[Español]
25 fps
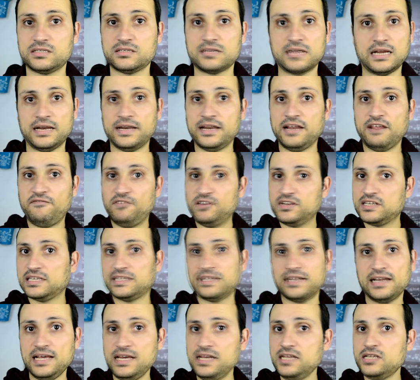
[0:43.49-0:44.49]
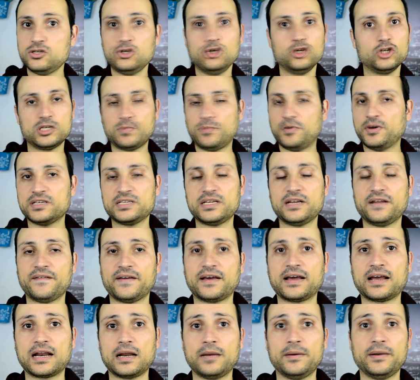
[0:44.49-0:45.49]
O sea, el Netflix que tenéis no se puede ser
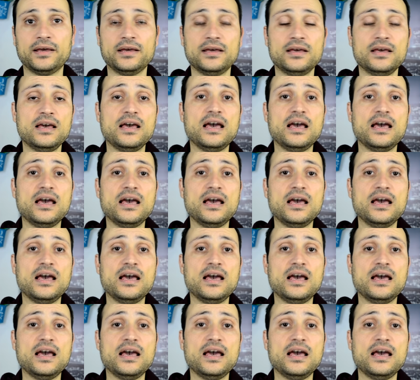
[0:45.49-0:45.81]
descargable.